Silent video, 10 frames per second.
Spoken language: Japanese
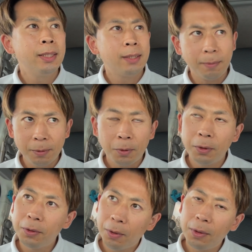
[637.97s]
多分こ
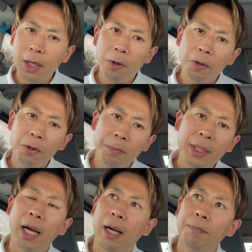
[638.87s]
の動画を見
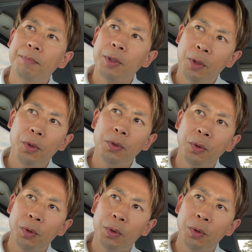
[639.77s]
た、今日の